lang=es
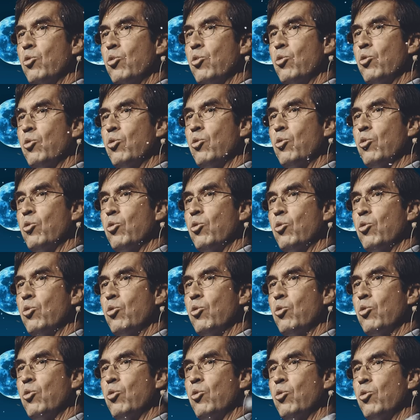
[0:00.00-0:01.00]

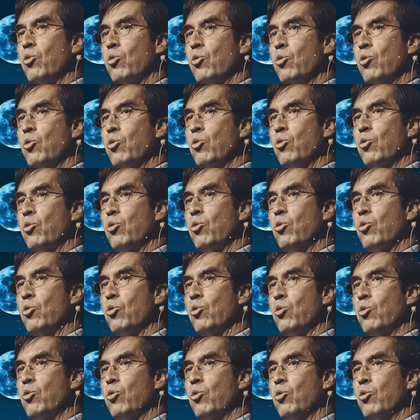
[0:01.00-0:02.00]
humana,
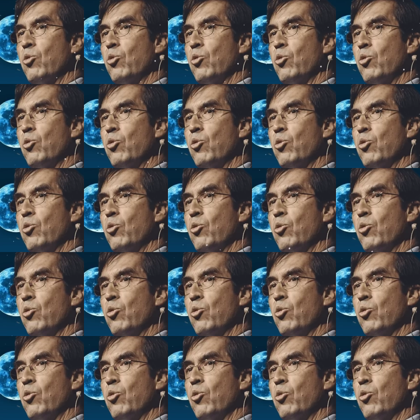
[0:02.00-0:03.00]
por una
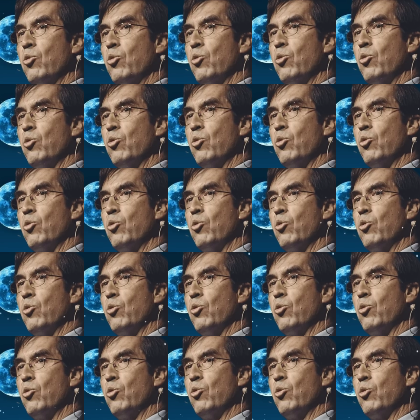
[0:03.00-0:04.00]
condición que se
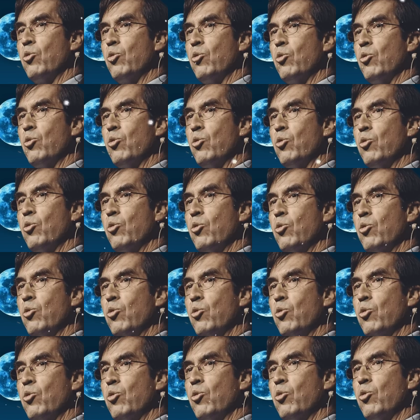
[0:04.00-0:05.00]
llama
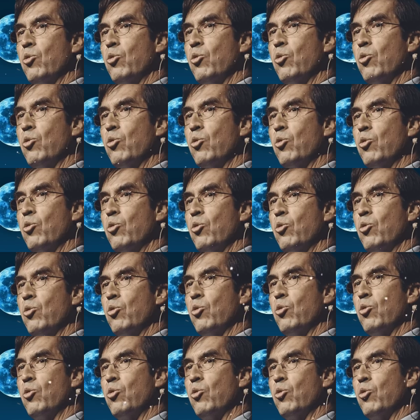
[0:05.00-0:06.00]
eh,
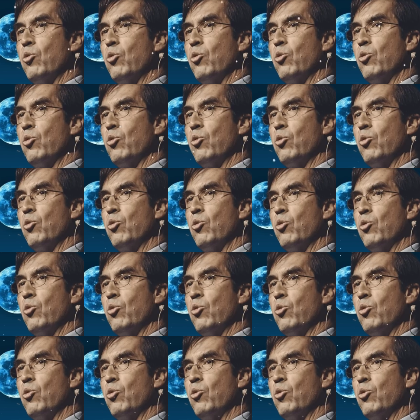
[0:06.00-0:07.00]
dualismo,
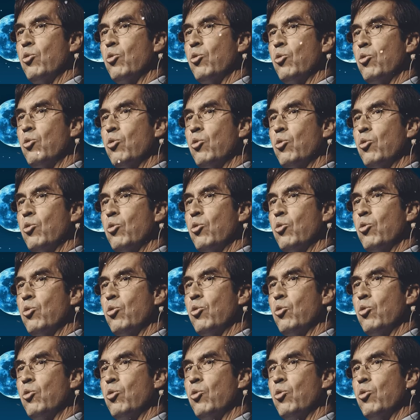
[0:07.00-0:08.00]

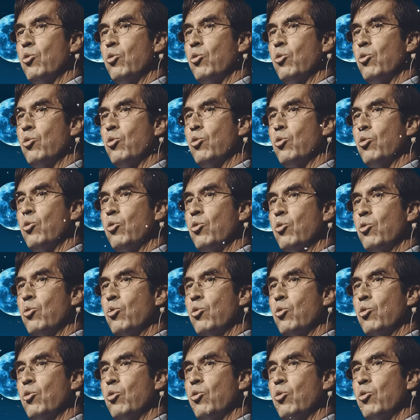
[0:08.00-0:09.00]
que, que, no vamos a
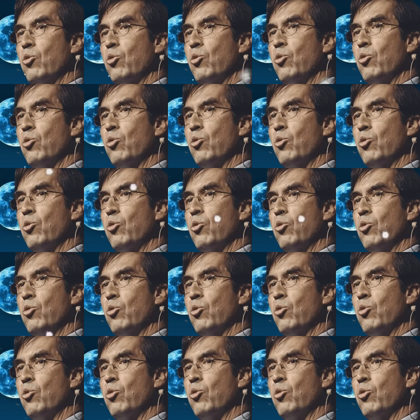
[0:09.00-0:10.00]
entrar aquí, lo que se
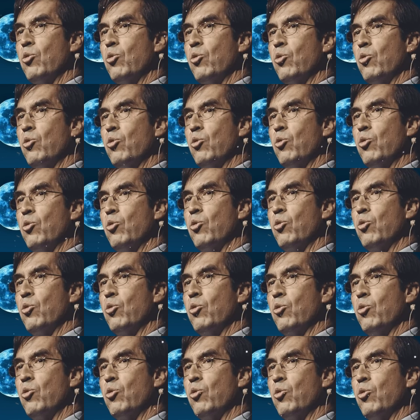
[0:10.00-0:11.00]
llama la mente
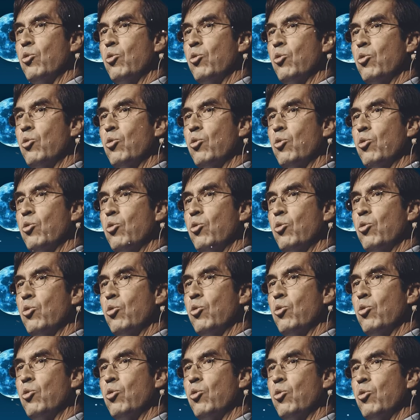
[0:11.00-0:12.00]
dualista,
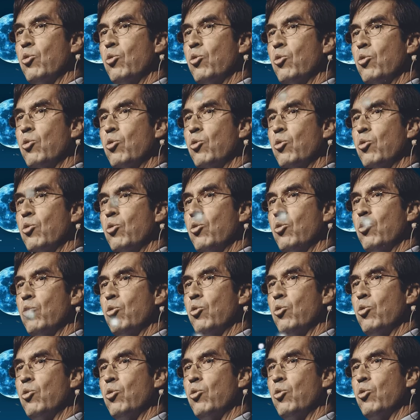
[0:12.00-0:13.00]
es
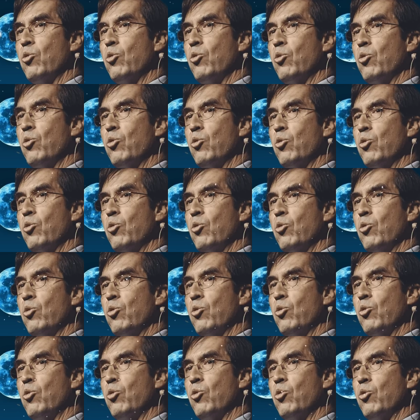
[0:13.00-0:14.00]
una mente
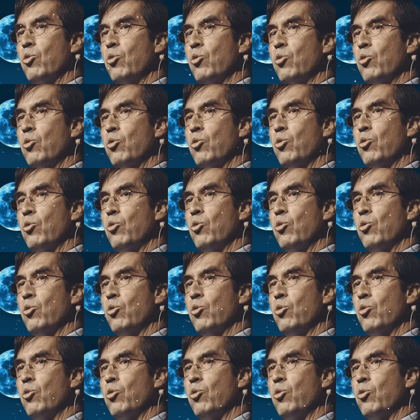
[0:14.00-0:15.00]
generadora
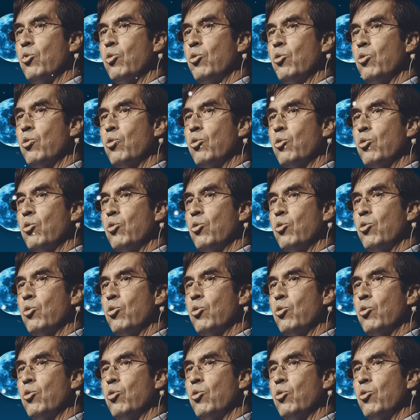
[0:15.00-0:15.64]
constantemente de ruido.